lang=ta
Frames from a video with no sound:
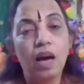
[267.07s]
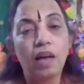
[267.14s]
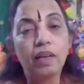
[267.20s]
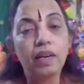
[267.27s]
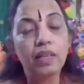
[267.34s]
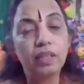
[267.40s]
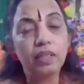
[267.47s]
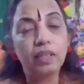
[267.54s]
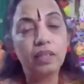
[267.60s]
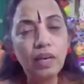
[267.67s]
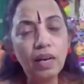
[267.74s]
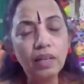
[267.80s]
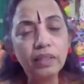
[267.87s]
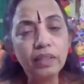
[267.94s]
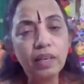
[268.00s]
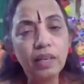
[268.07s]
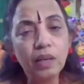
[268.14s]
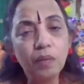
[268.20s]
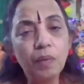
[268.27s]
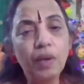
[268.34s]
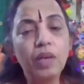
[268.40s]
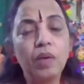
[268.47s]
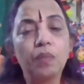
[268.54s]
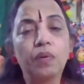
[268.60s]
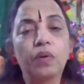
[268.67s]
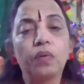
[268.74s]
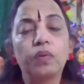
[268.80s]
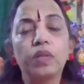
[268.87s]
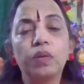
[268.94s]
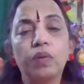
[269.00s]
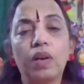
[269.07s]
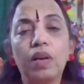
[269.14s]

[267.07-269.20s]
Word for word: அதனால எல்லாத்துலயுமே நமக்கு வந்து